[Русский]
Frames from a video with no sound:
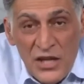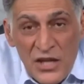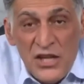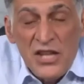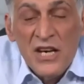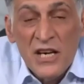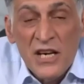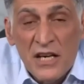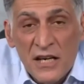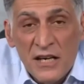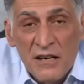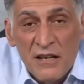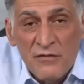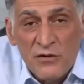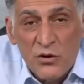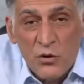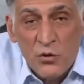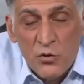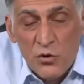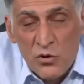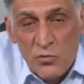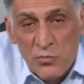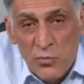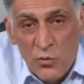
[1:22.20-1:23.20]
Игры в
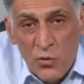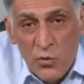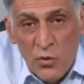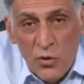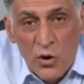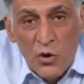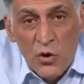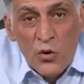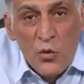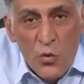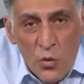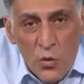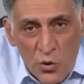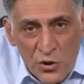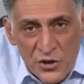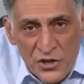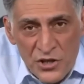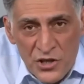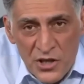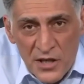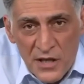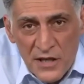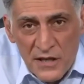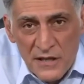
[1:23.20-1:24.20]
дружбу
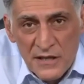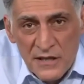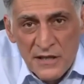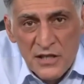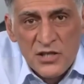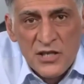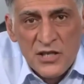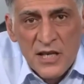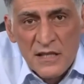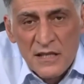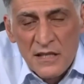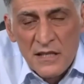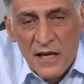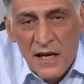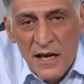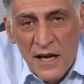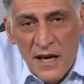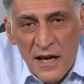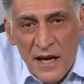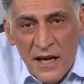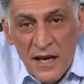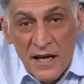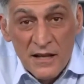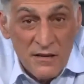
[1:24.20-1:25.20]
кончились. Сейчас
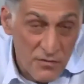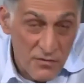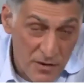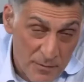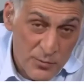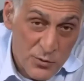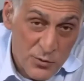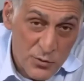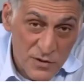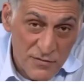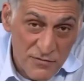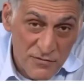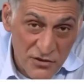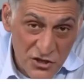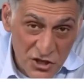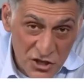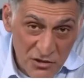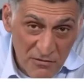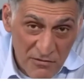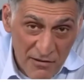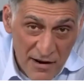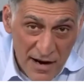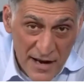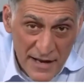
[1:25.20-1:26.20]
это вопрос
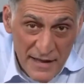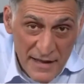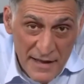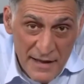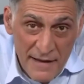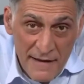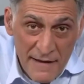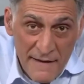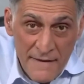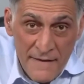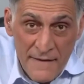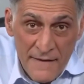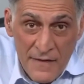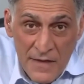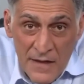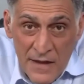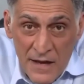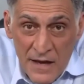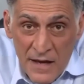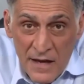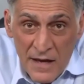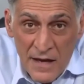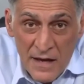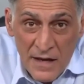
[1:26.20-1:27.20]
выживания.
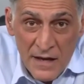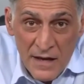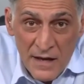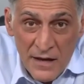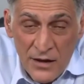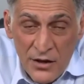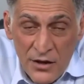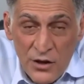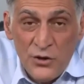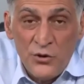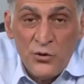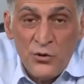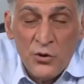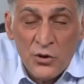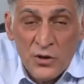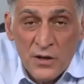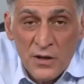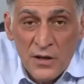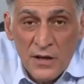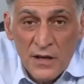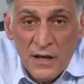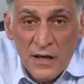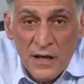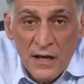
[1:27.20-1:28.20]

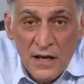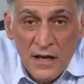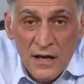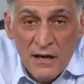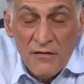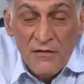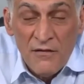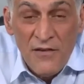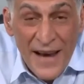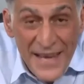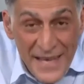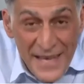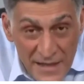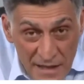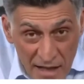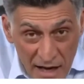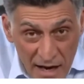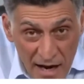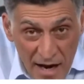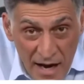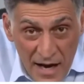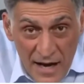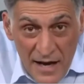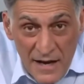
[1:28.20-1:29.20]
Идет
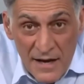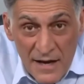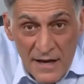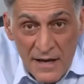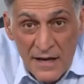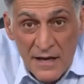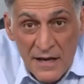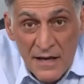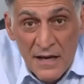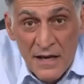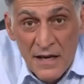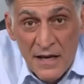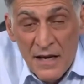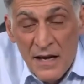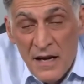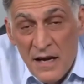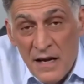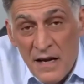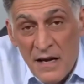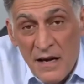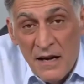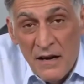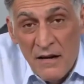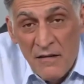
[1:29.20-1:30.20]
война
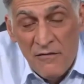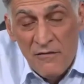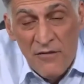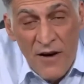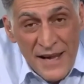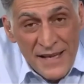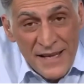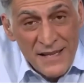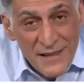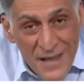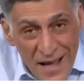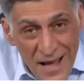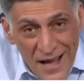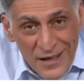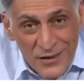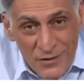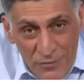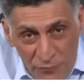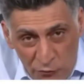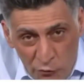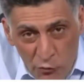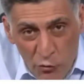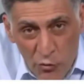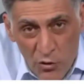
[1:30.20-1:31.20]
война
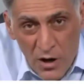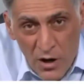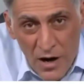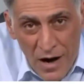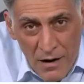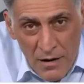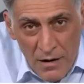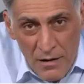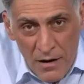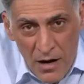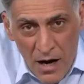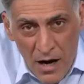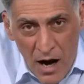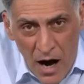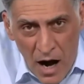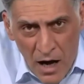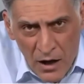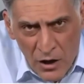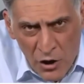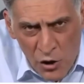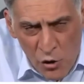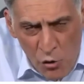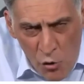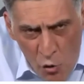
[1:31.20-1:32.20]
двух
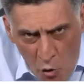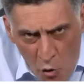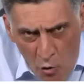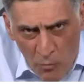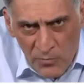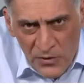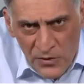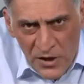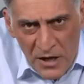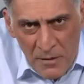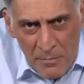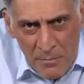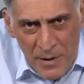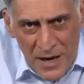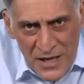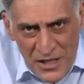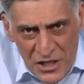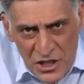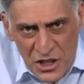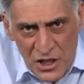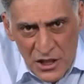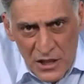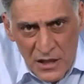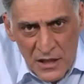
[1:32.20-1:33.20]
огромных
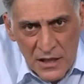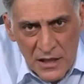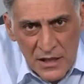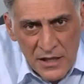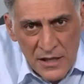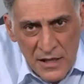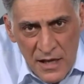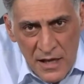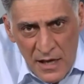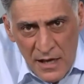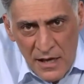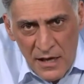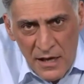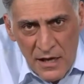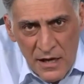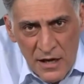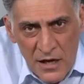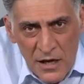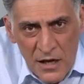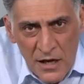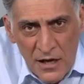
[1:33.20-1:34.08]
больших идей,